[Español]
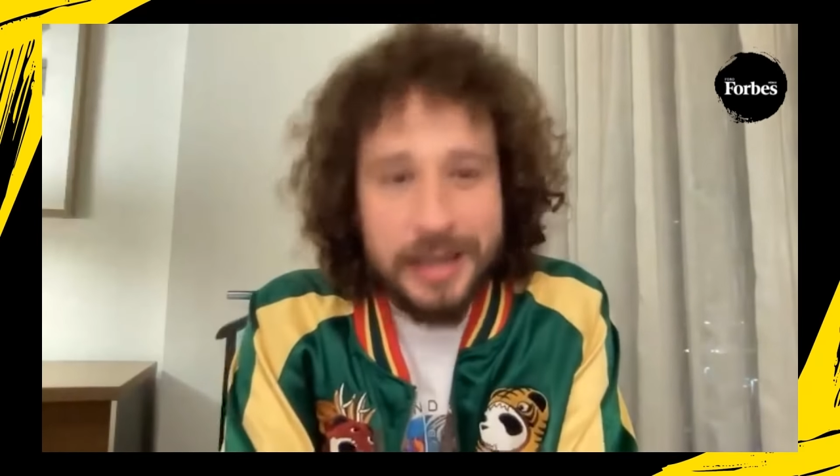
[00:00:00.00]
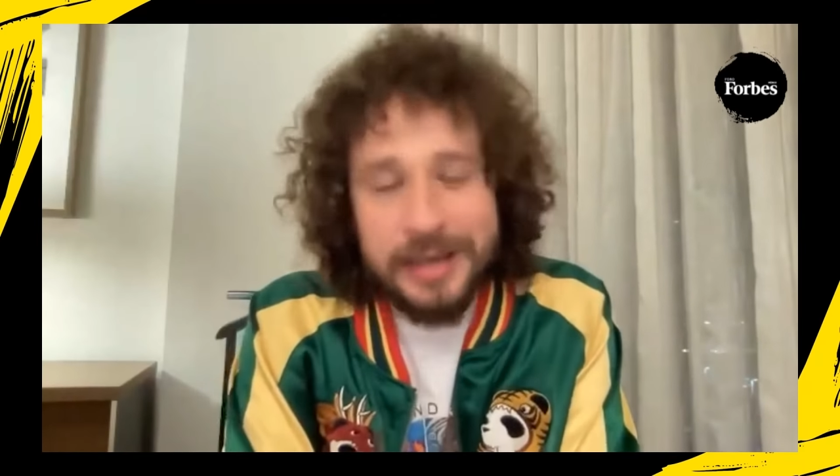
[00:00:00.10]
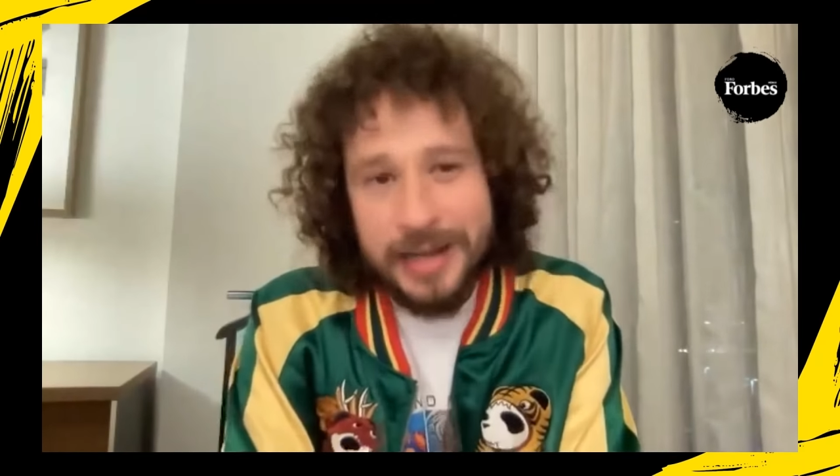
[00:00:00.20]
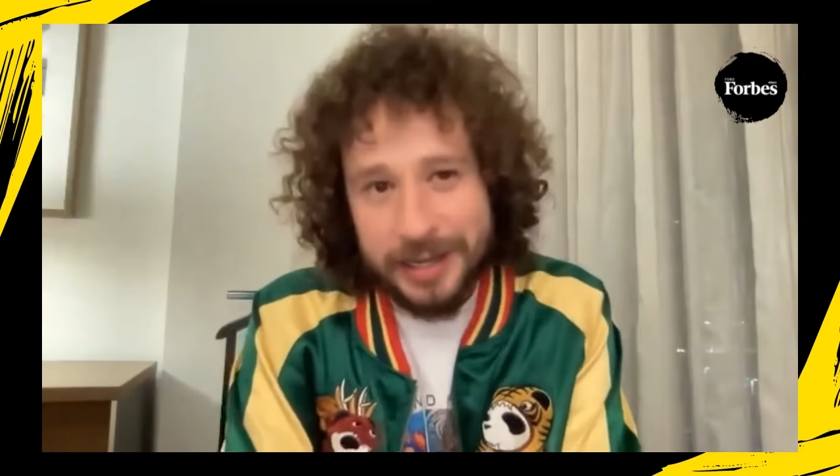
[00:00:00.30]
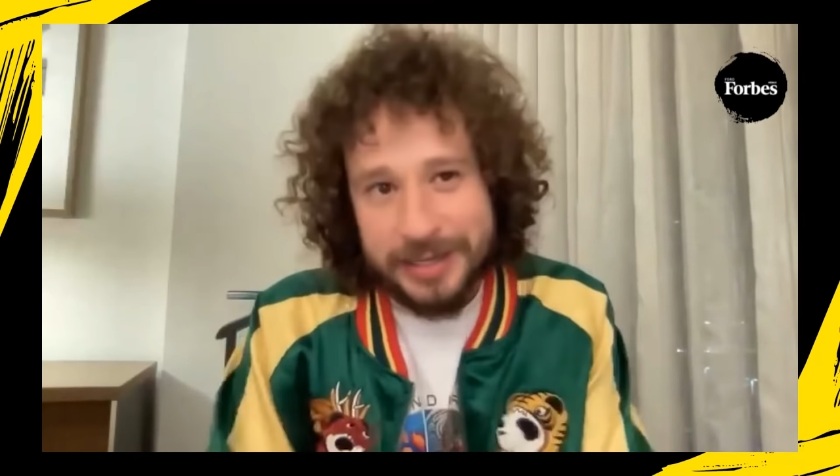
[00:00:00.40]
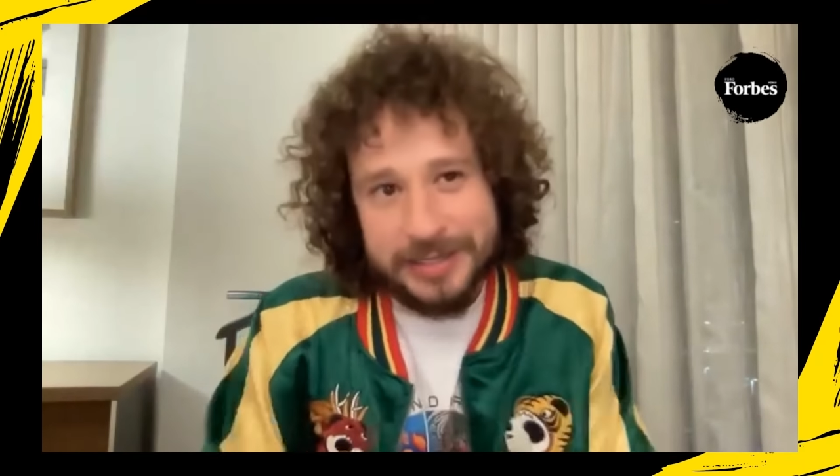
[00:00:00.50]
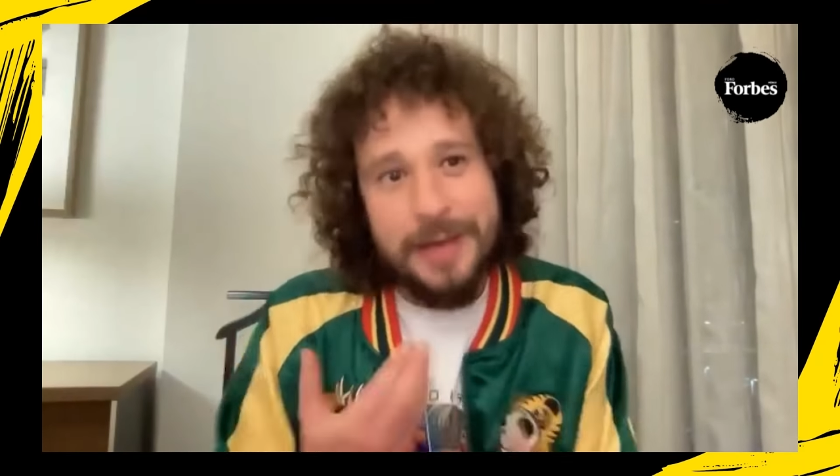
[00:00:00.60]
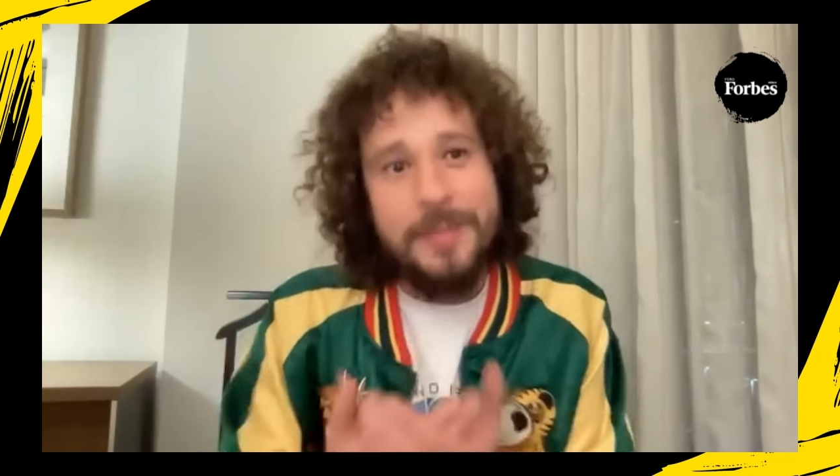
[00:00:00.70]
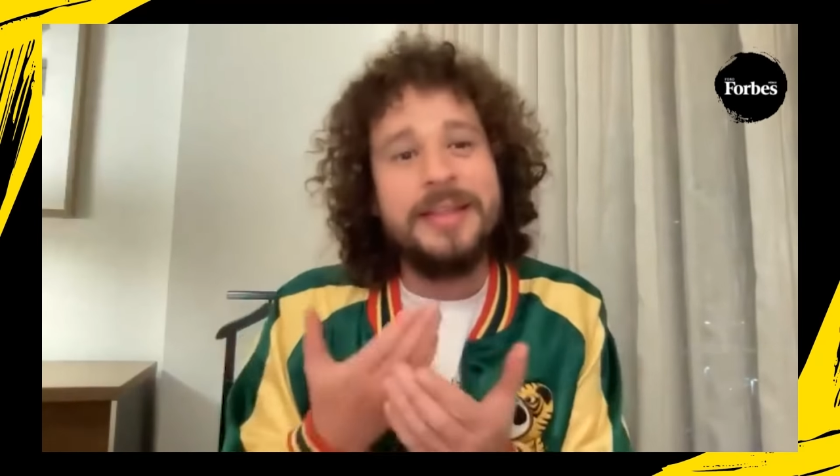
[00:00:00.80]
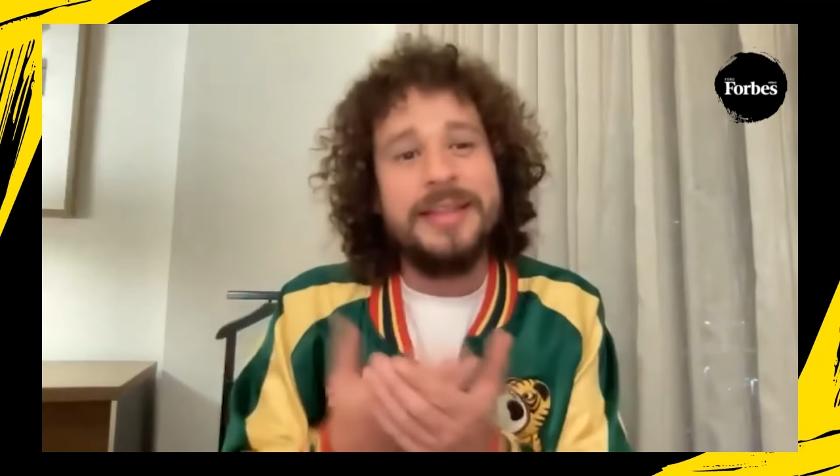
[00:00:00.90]
que te está
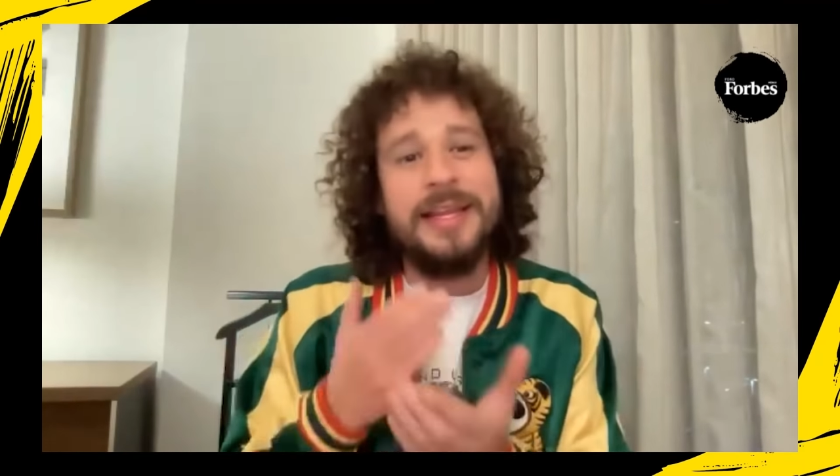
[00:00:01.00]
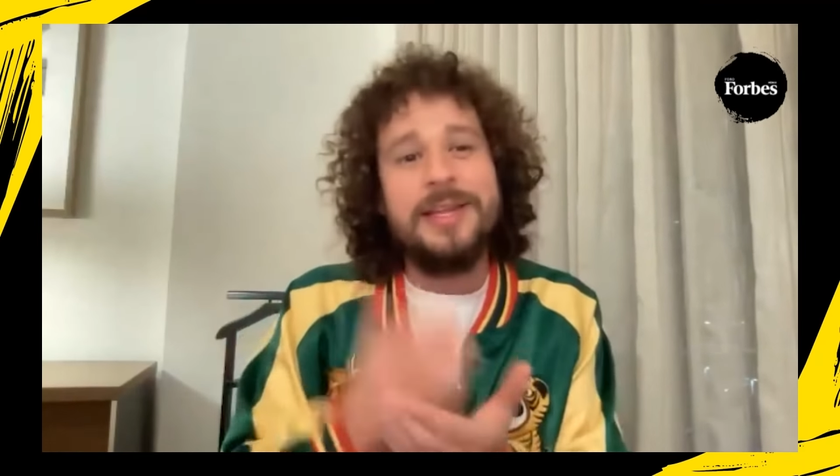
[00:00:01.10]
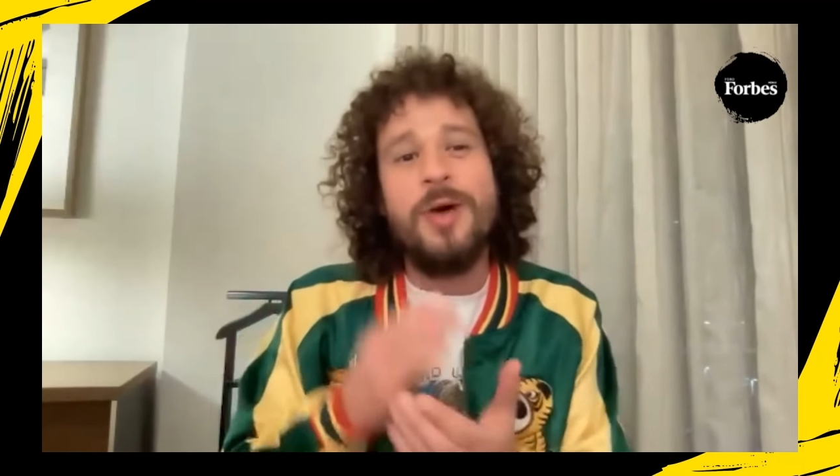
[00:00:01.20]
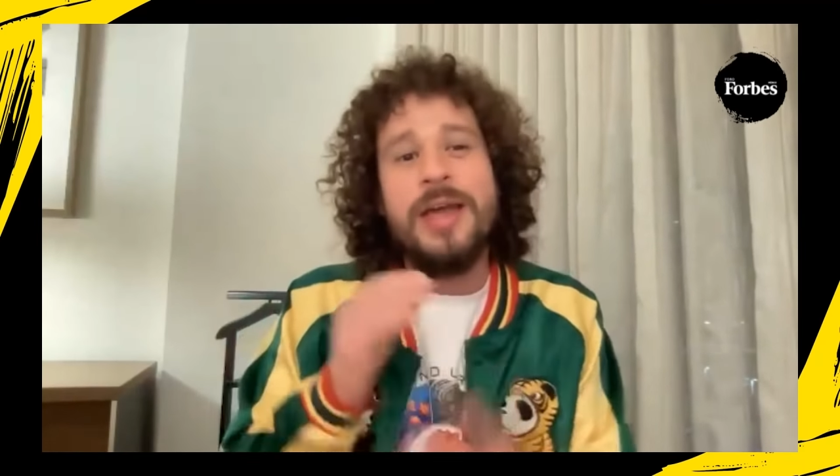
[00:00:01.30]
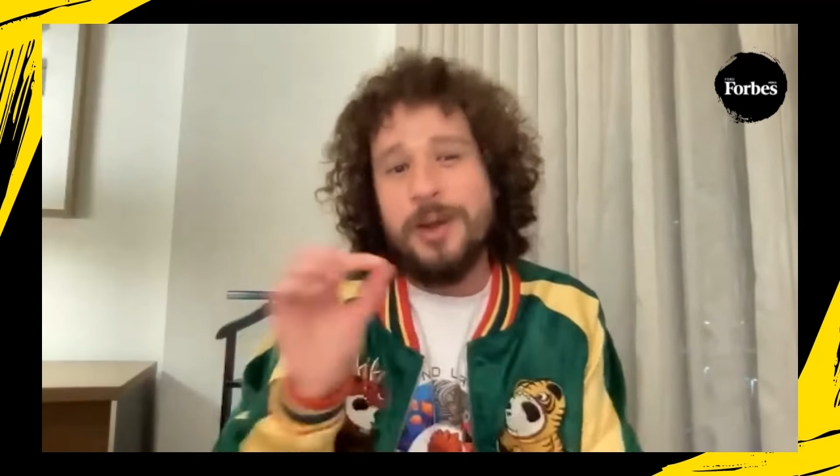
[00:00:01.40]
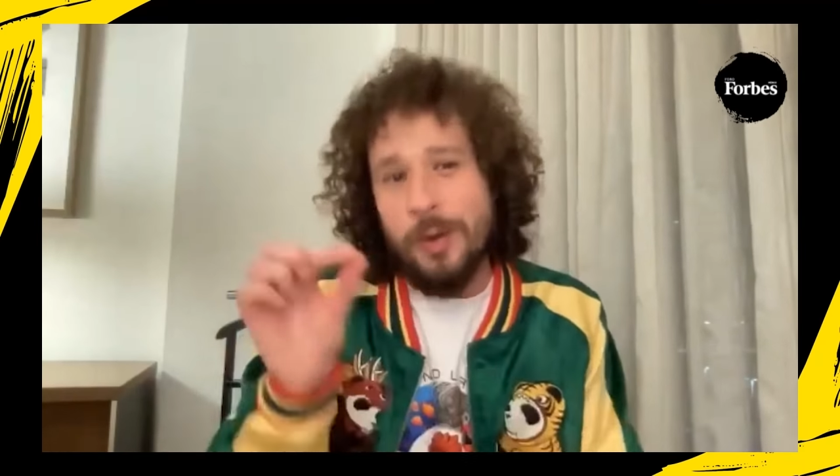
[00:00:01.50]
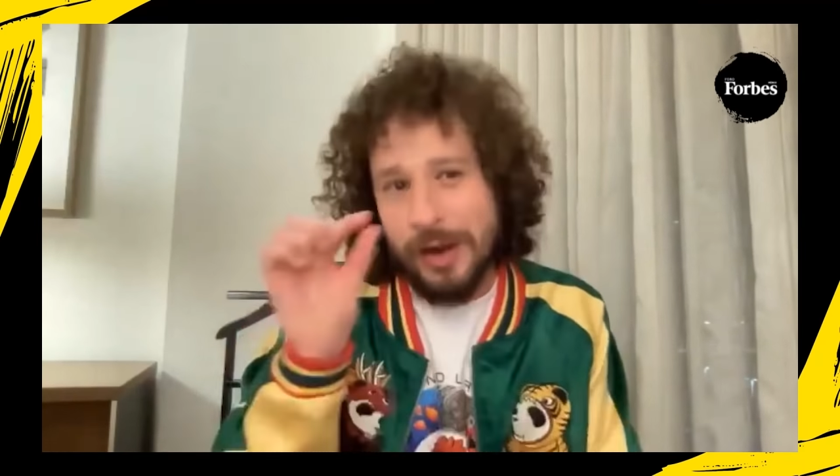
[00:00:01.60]
manteniendo ahí con